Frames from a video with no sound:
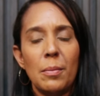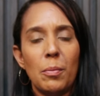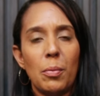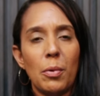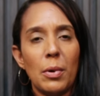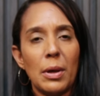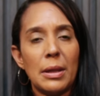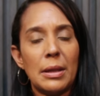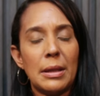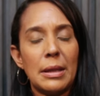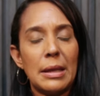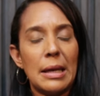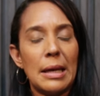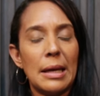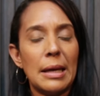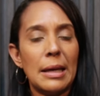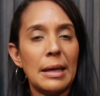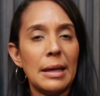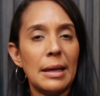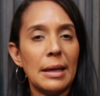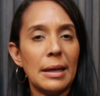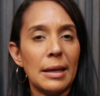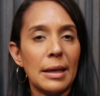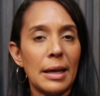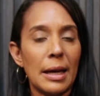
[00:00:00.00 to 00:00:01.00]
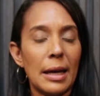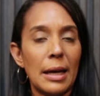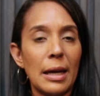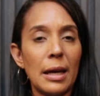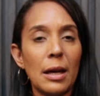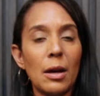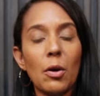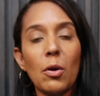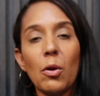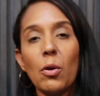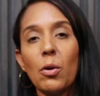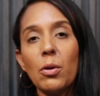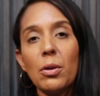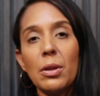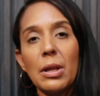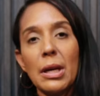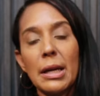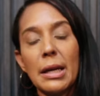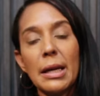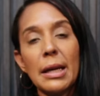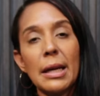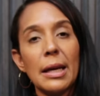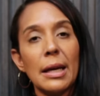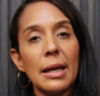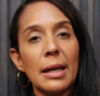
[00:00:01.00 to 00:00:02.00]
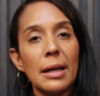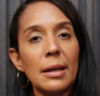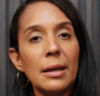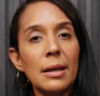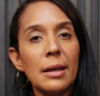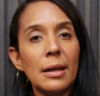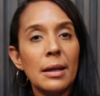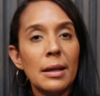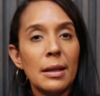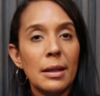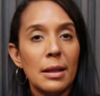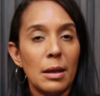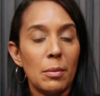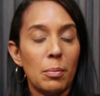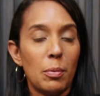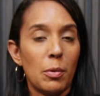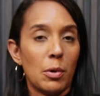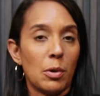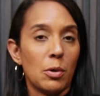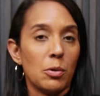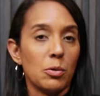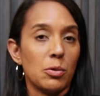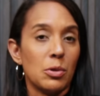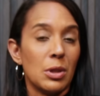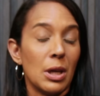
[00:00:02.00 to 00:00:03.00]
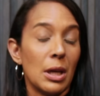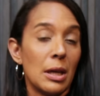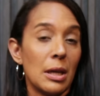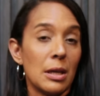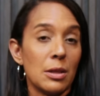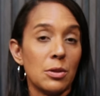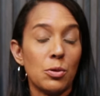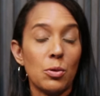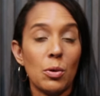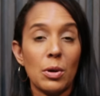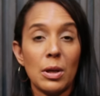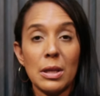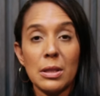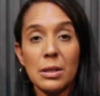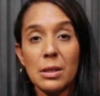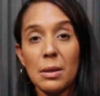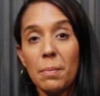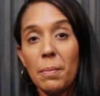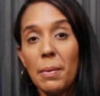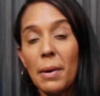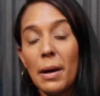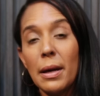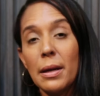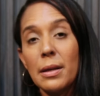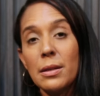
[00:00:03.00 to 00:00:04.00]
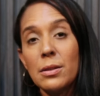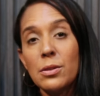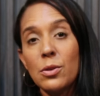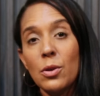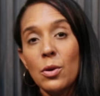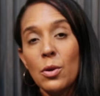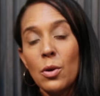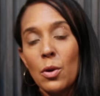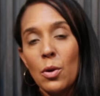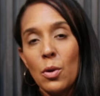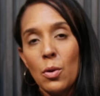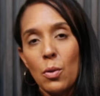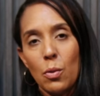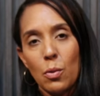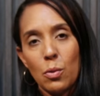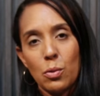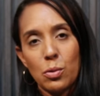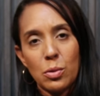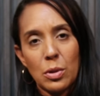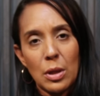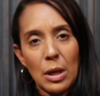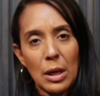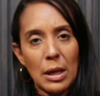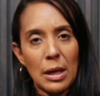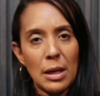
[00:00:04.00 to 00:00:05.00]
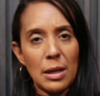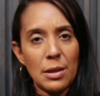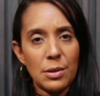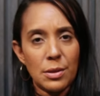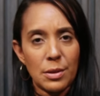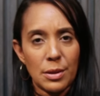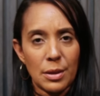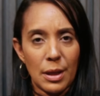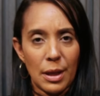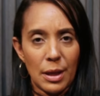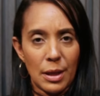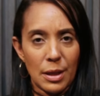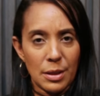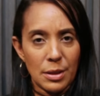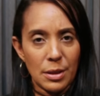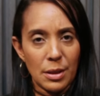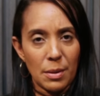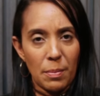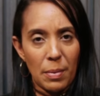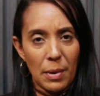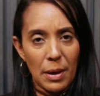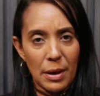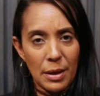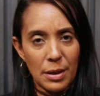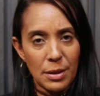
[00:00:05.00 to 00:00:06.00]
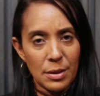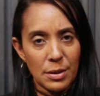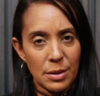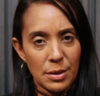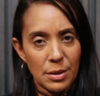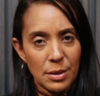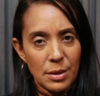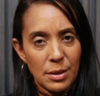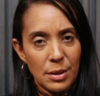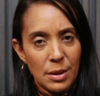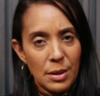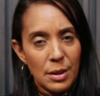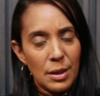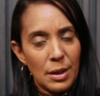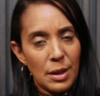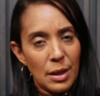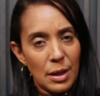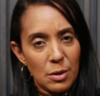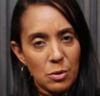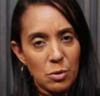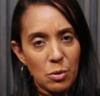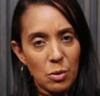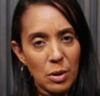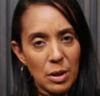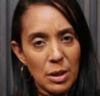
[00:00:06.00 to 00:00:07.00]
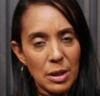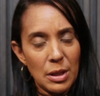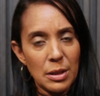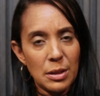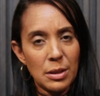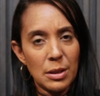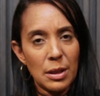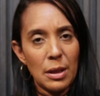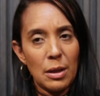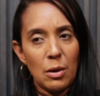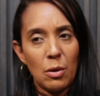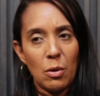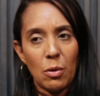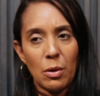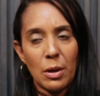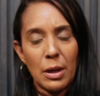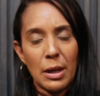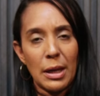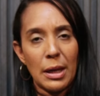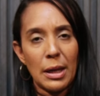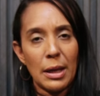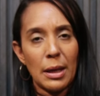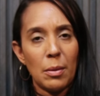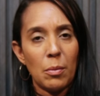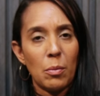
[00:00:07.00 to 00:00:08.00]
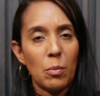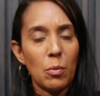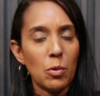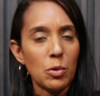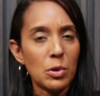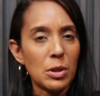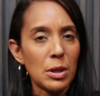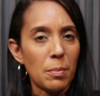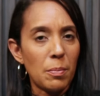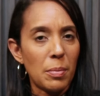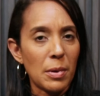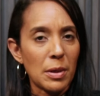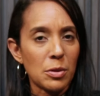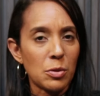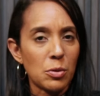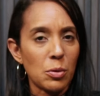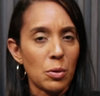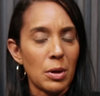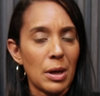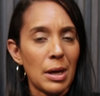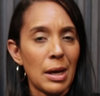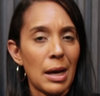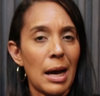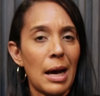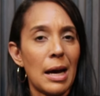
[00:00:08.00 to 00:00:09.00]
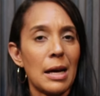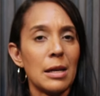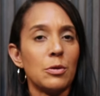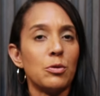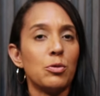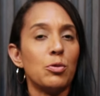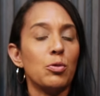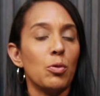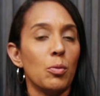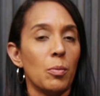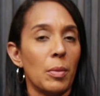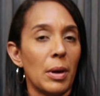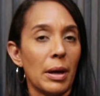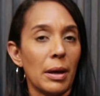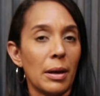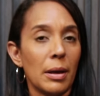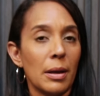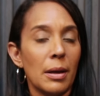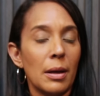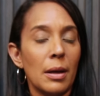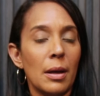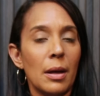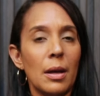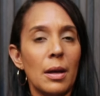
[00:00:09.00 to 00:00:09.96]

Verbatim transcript: pues tienen el error de creer de porque usted nació en ese país, usted es de ese país. Eso es lo que muchas personas asumen.